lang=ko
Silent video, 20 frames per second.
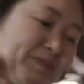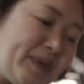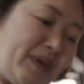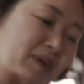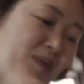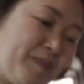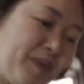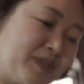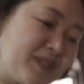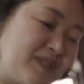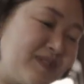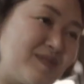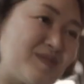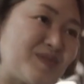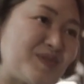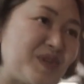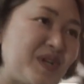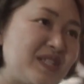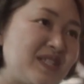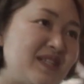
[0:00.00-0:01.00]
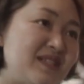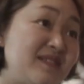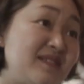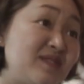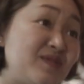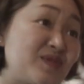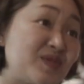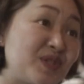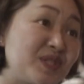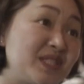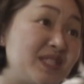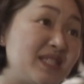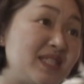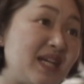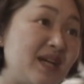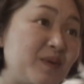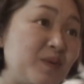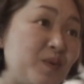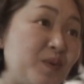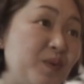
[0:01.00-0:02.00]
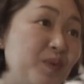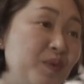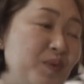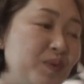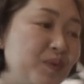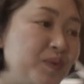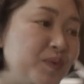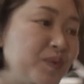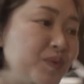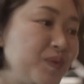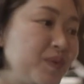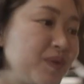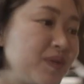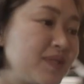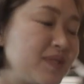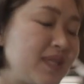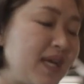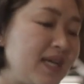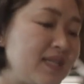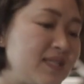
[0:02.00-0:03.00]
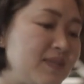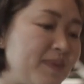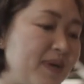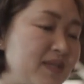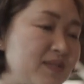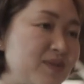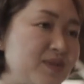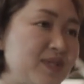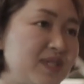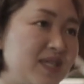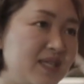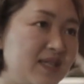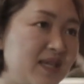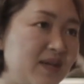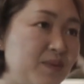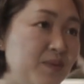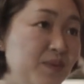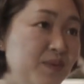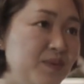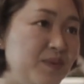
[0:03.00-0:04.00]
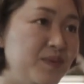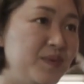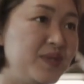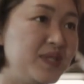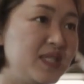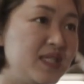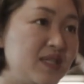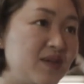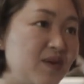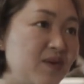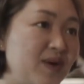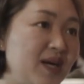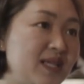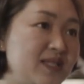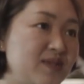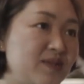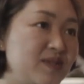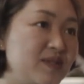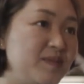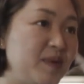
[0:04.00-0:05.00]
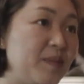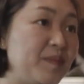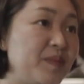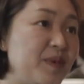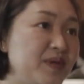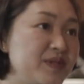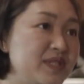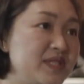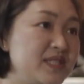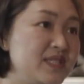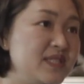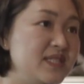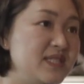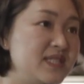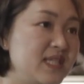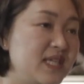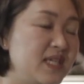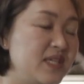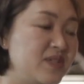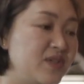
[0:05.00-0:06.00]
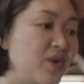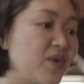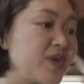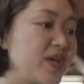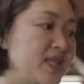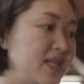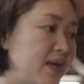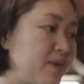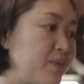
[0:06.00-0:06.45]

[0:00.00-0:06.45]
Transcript: 페어 버튼을 눌러야 되는데 눌러지지 않고 다시 망설이게 되고 이런 과정을 몇 번을 이제 겪게